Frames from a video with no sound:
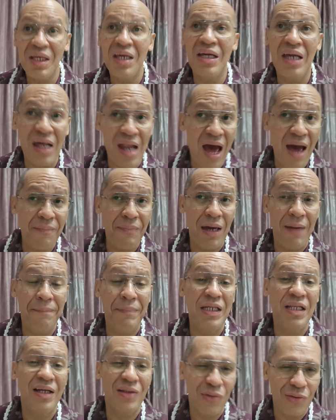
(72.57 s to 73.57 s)
Grabe,
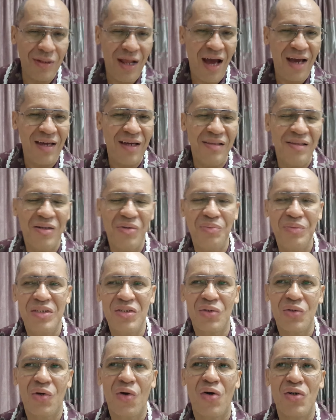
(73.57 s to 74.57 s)
pinatunayan ng
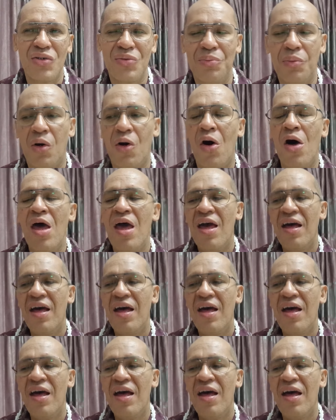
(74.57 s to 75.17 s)
Miss Cosmo